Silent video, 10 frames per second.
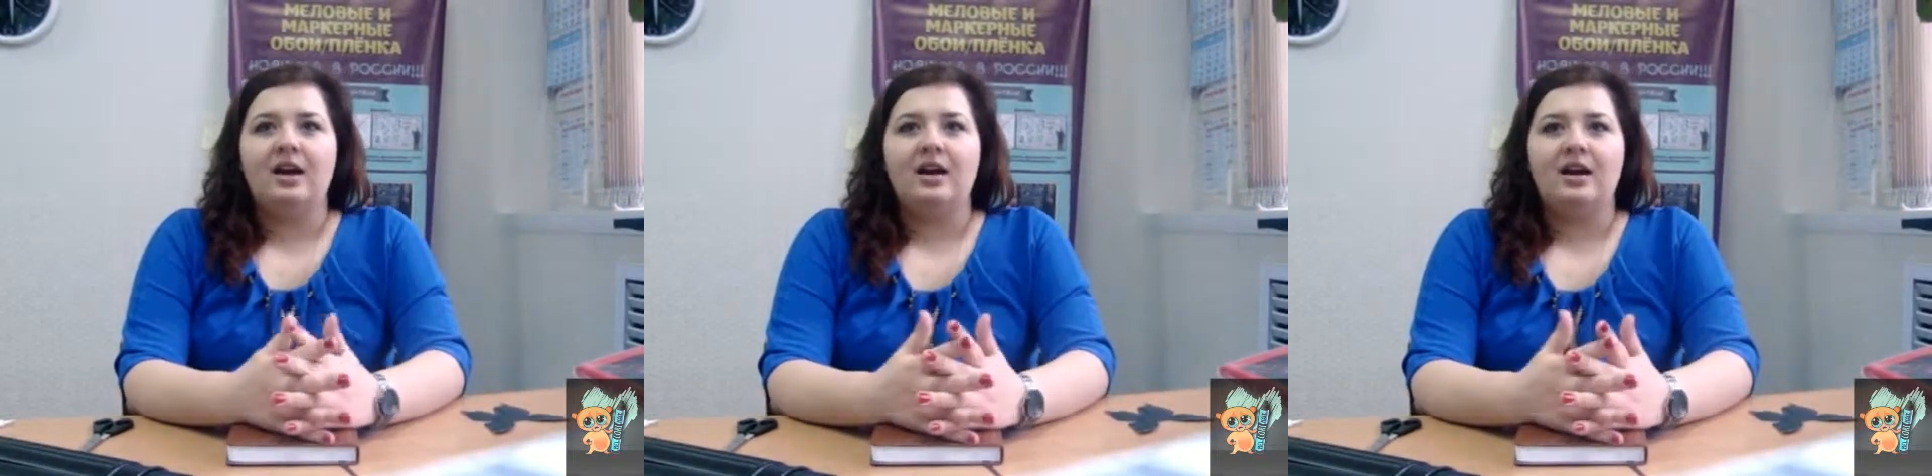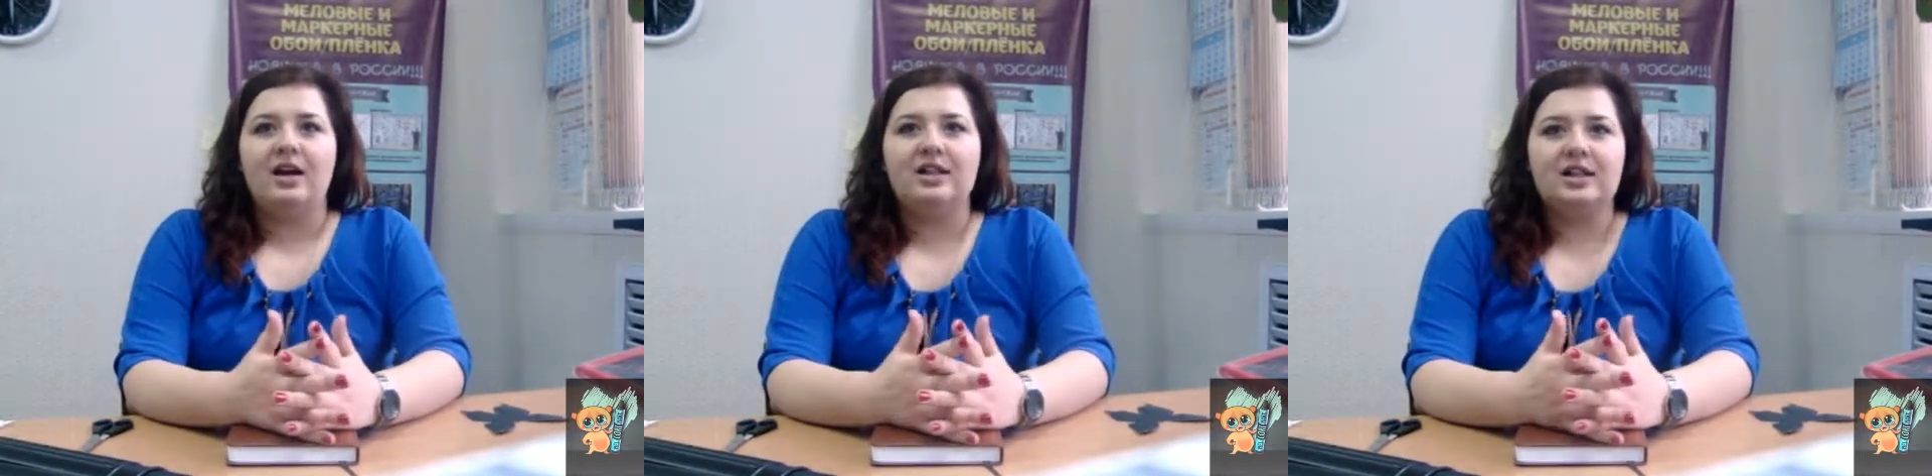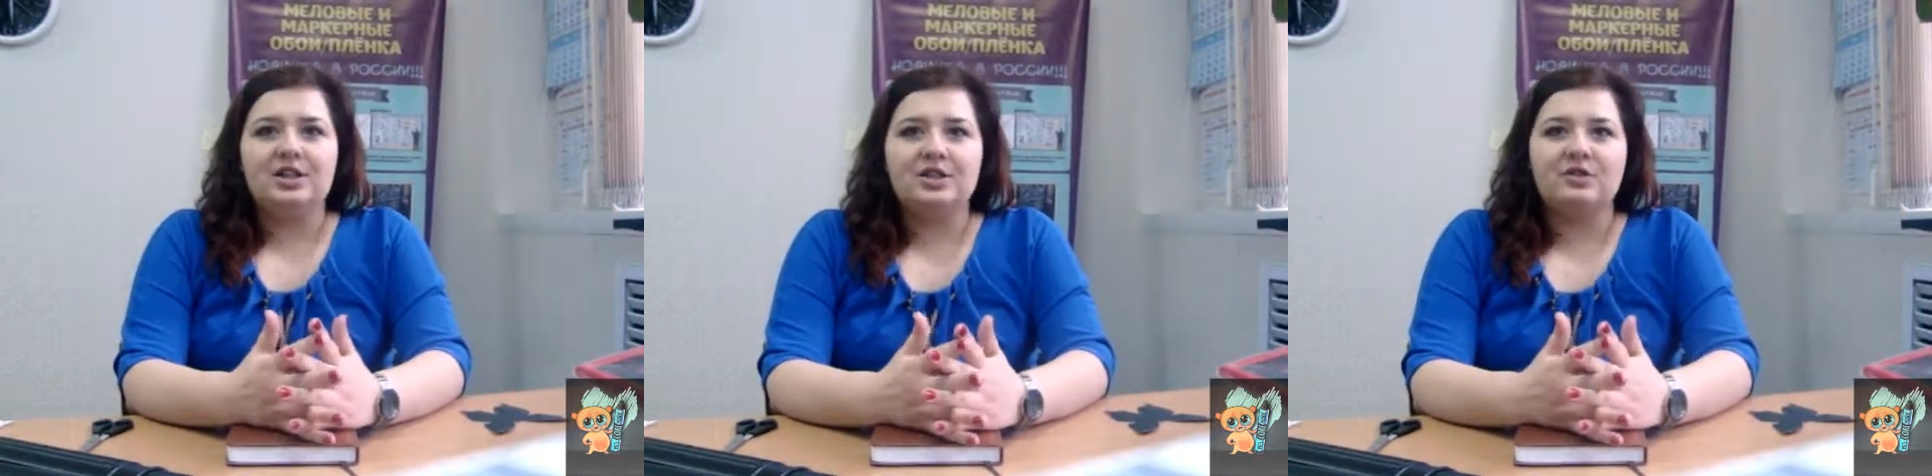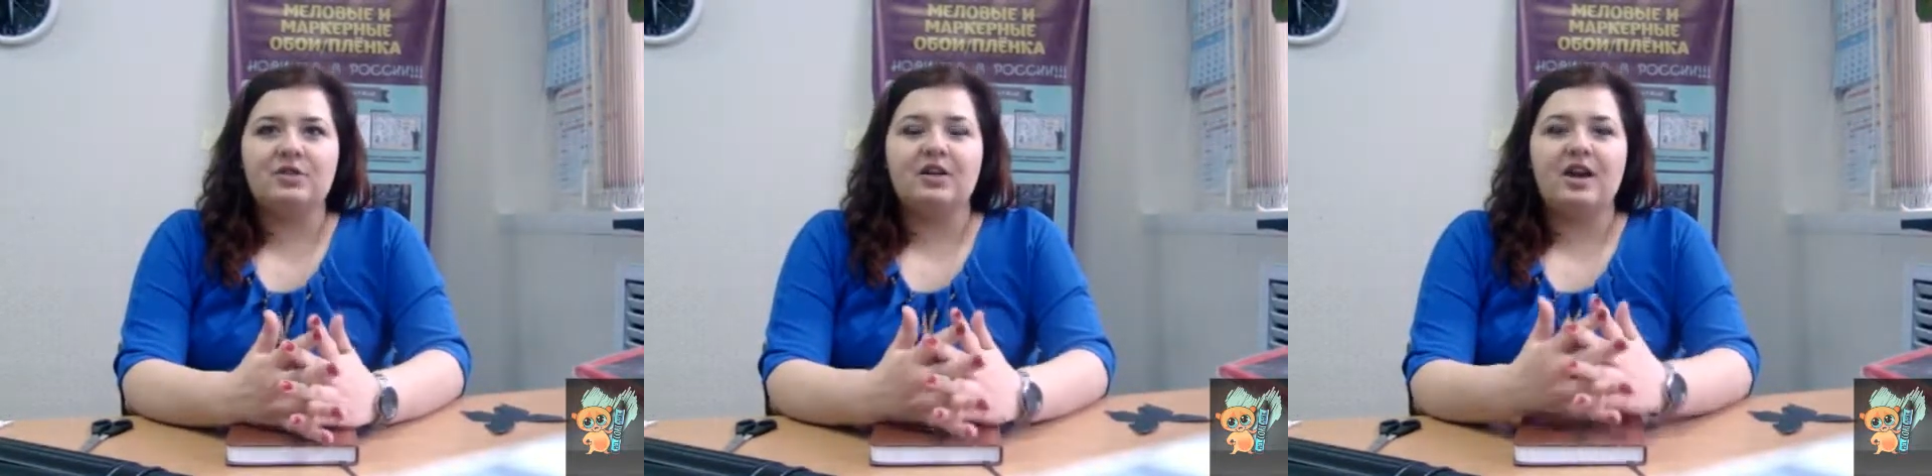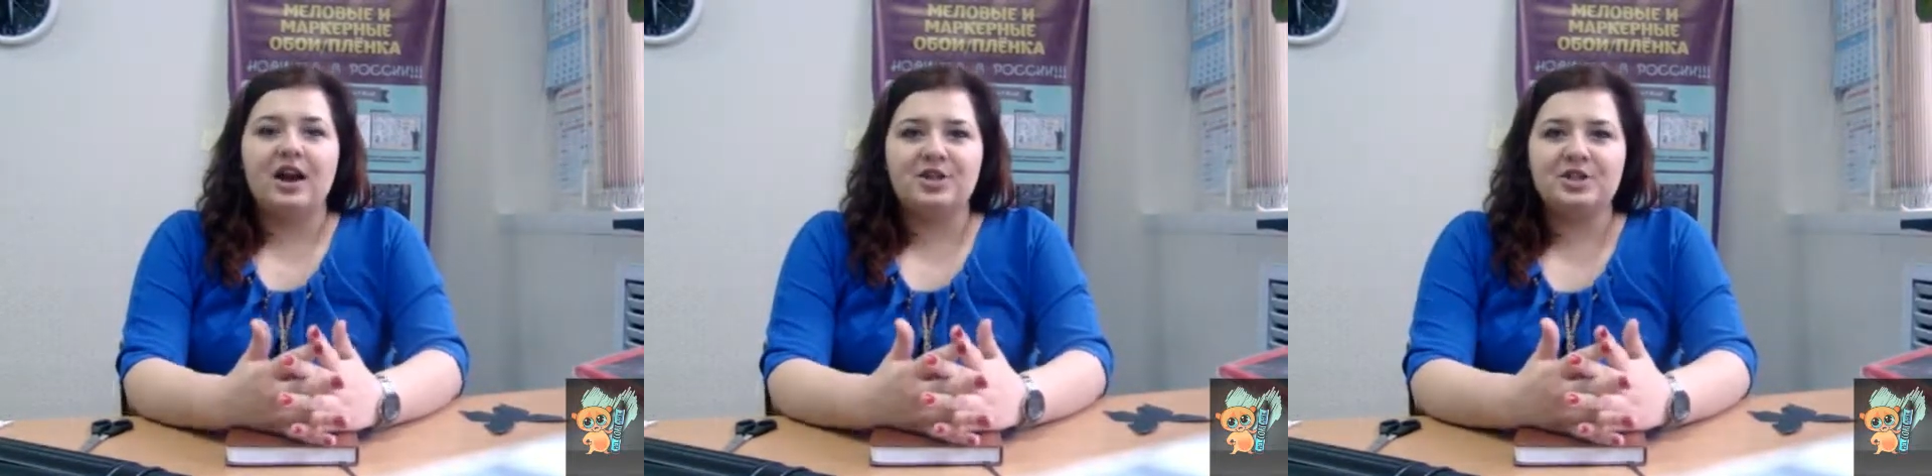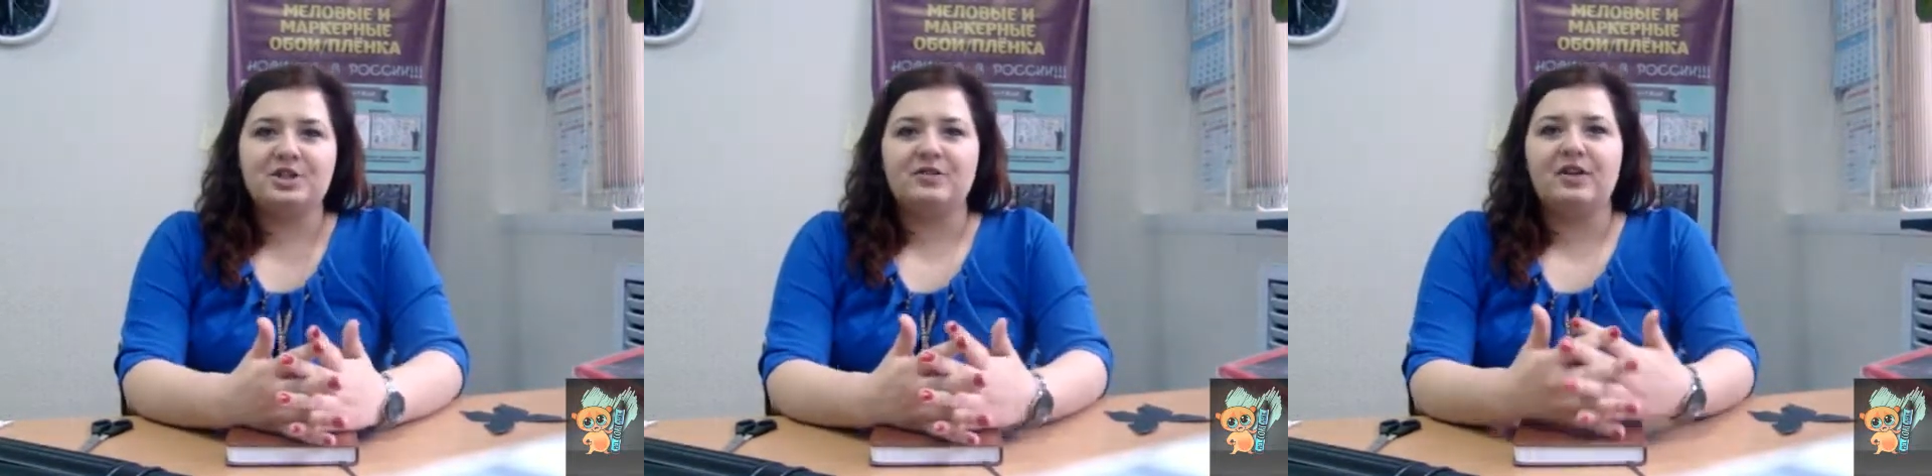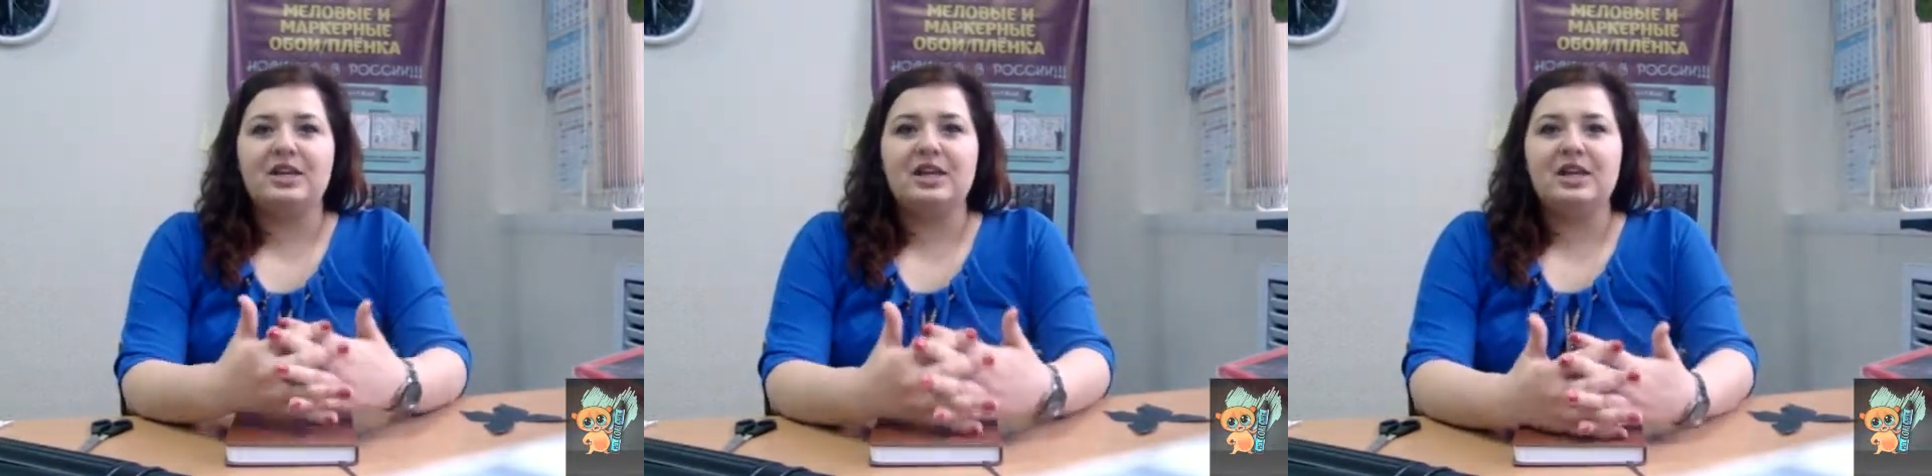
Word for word: А, отличного качества